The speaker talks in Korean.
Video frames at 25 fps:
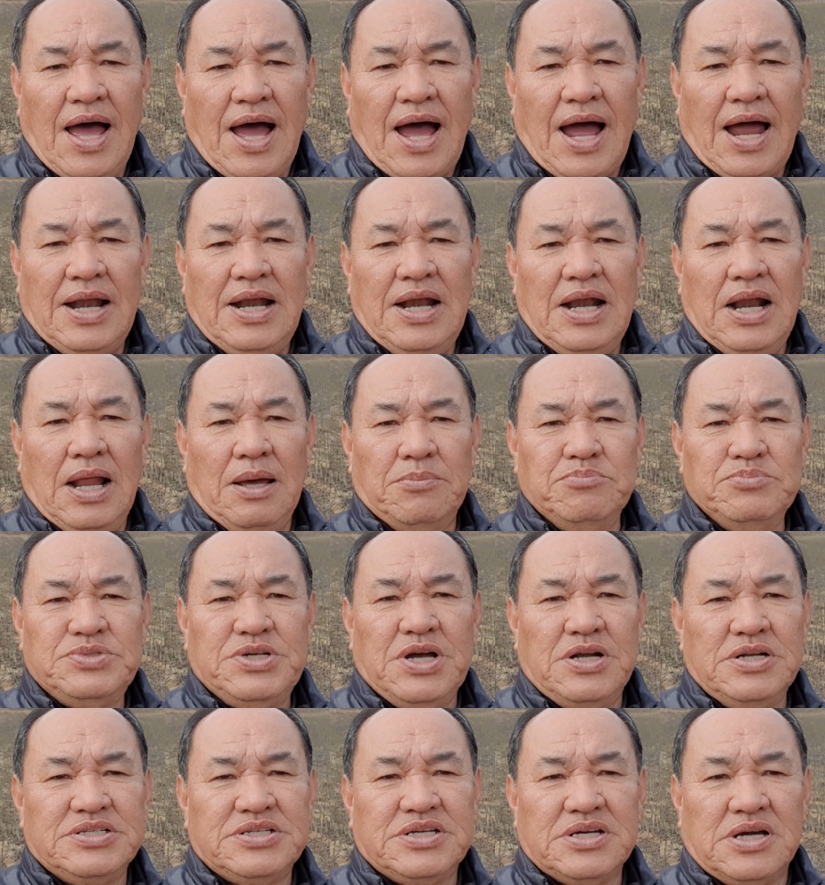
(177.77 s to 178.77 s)
알람
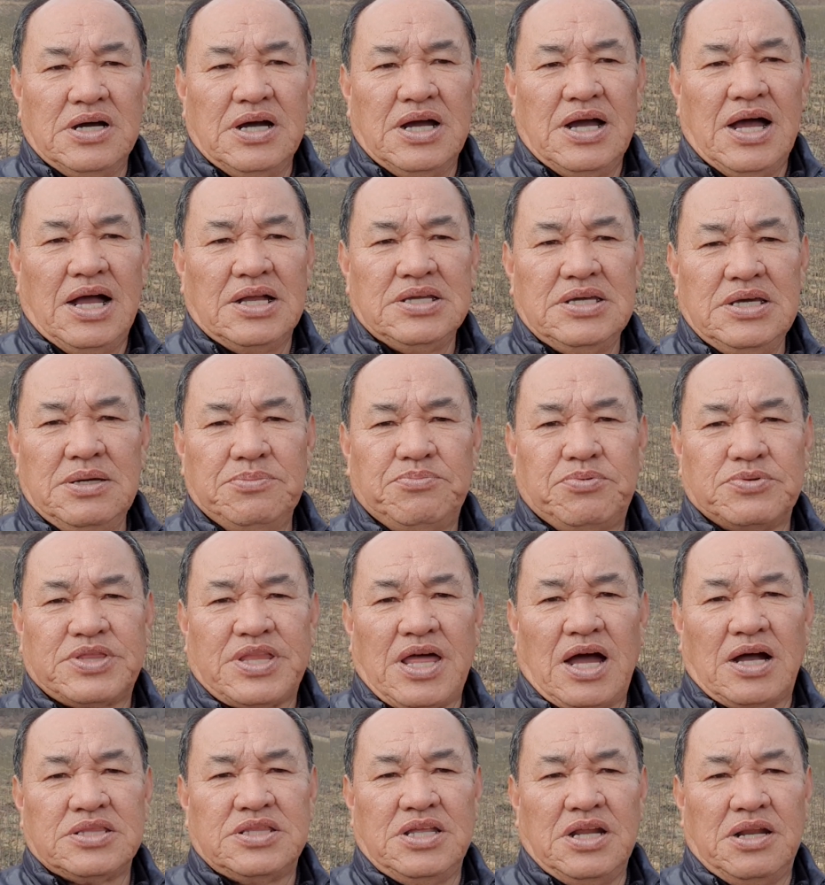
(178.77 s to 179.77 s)
설정까지
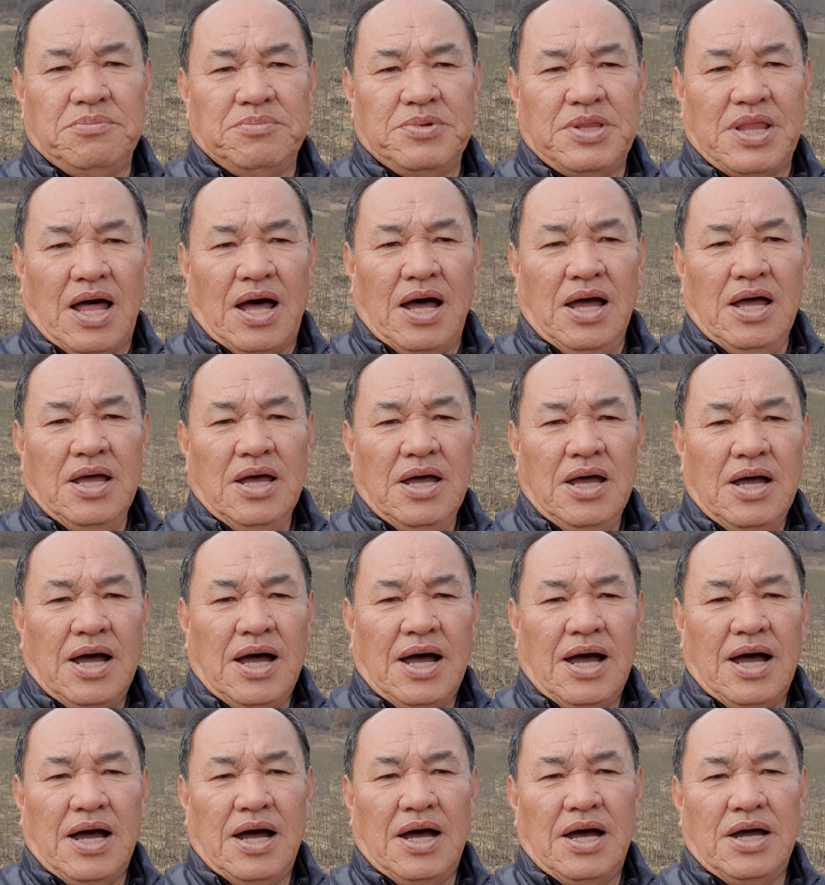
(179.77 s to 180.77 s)
부탁드립니다.
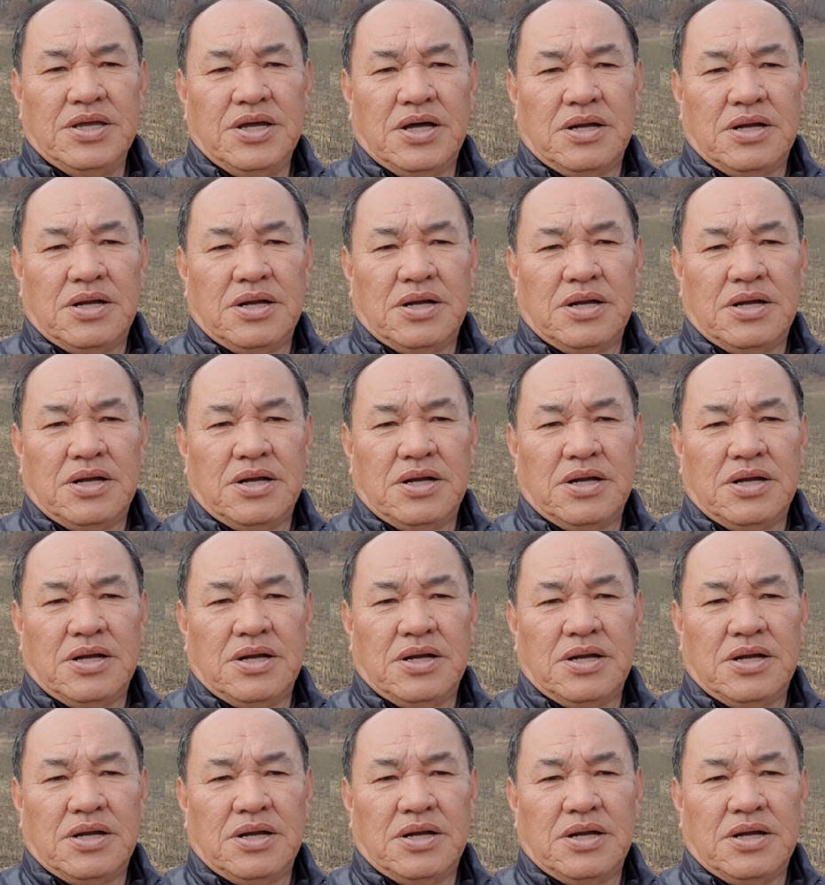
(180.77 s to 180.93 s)
아,